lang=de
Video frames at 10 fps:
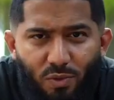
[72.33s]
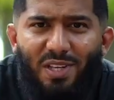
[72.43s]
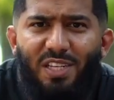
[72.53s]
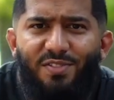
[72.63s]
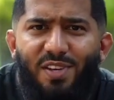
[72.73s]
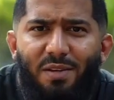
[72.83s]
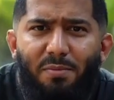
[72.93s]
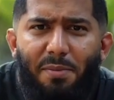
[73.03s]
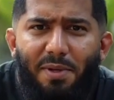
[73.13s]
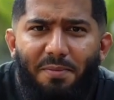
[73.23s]
nur deswegen,
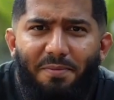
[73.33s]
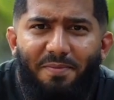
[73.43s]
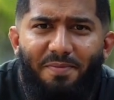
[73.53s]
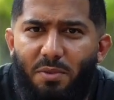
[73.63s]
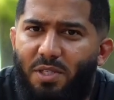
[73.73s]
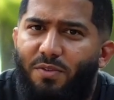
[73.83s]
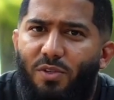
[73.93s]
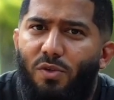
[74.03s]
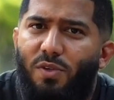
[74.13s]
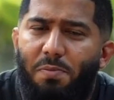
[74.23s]
Baba? Ich habe gesagt,
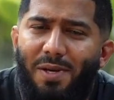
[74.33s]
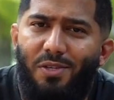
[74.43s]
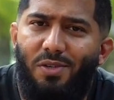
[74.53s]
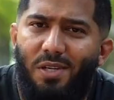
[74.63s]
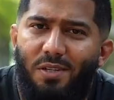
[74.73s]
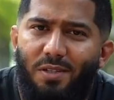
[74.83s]
wieso, was meinst du denn?